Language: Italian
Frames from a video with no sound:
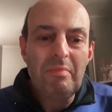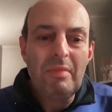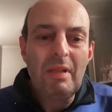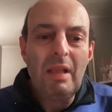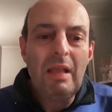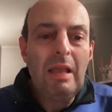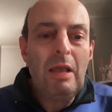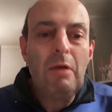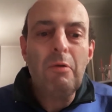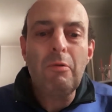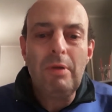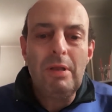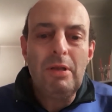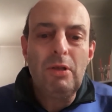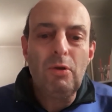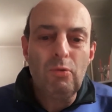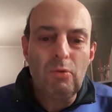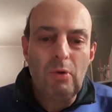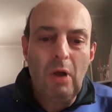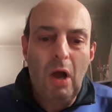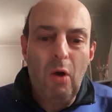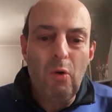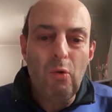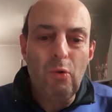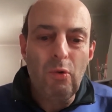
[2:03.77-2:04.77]
E quindi
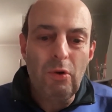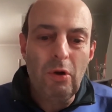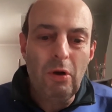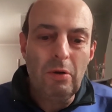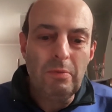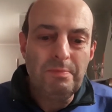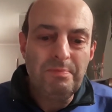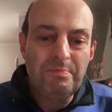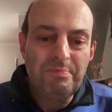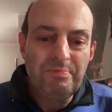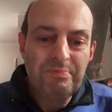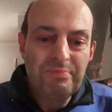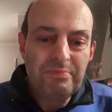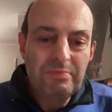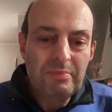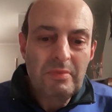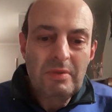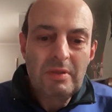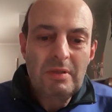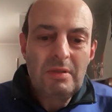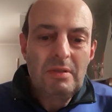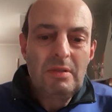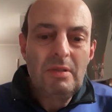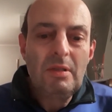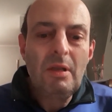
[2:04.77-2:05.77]
1-1.
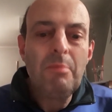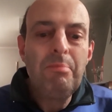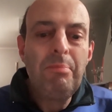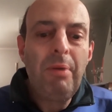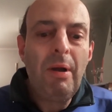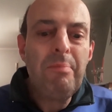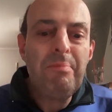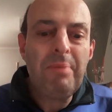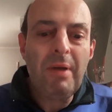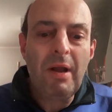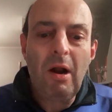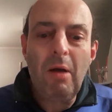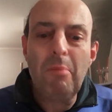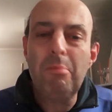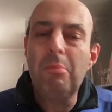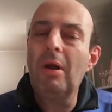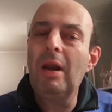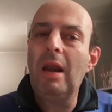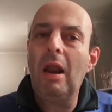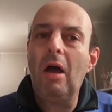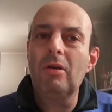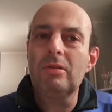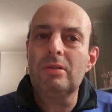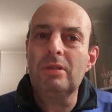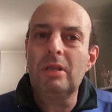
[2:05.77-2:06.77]
Poi però
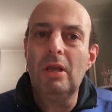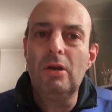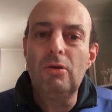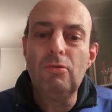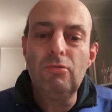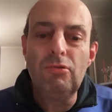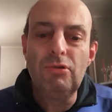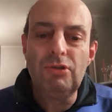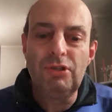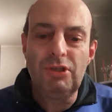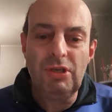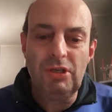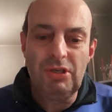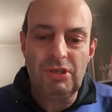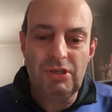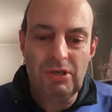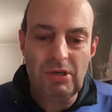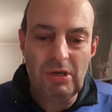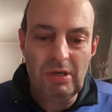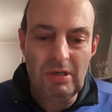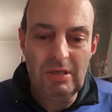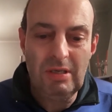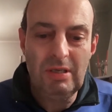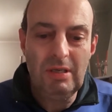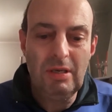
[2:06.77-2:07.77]
Bellotti e
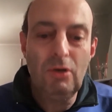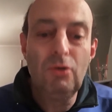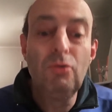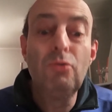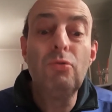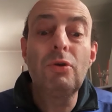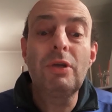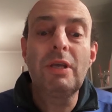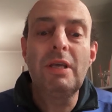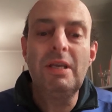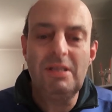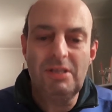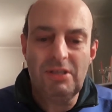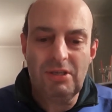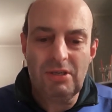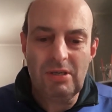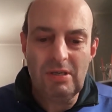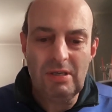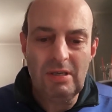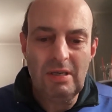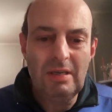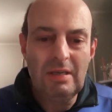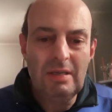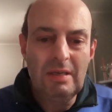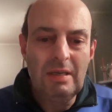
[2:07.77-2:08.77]
Lucic, Lukic